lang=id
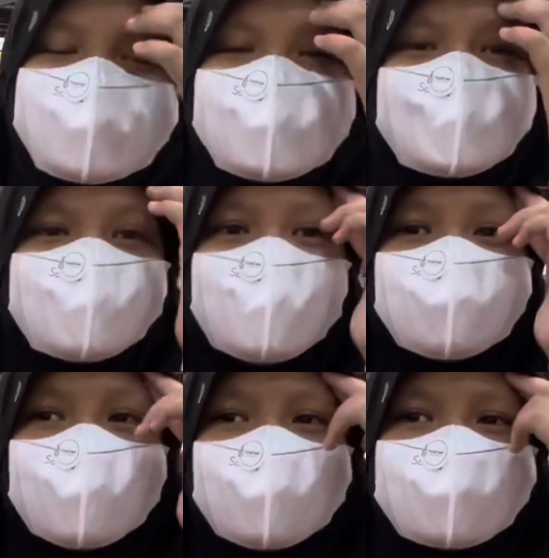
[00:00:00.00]
pusing
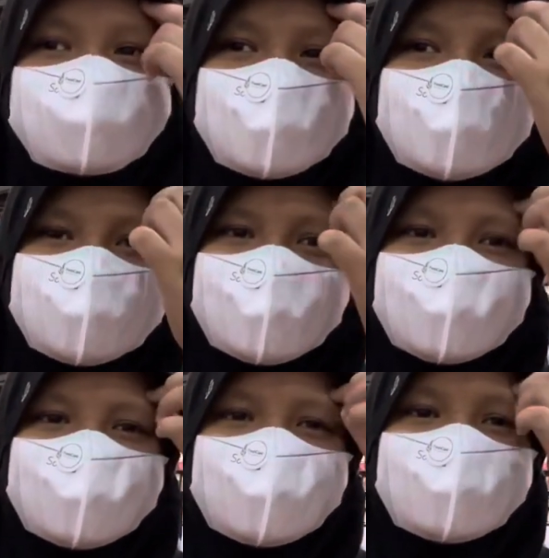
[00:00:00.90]
apa, apa sih
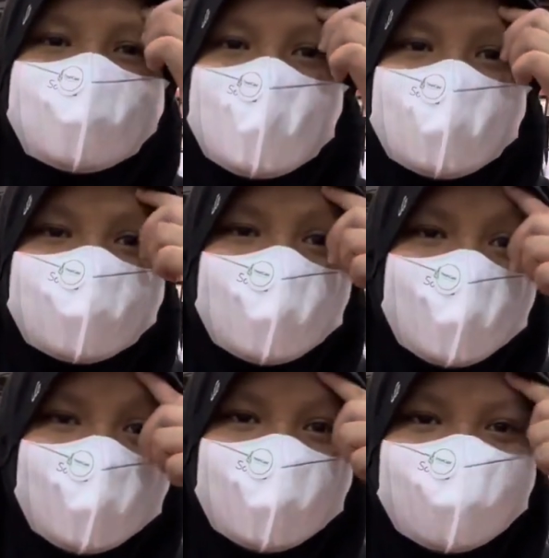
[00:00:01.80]
kan ada teh
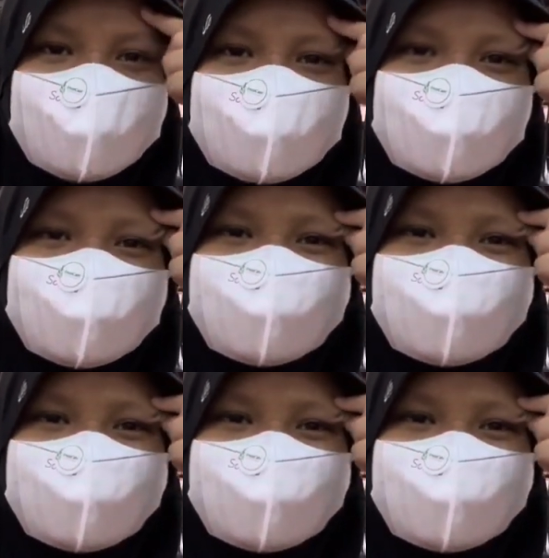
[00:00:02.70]
ada ah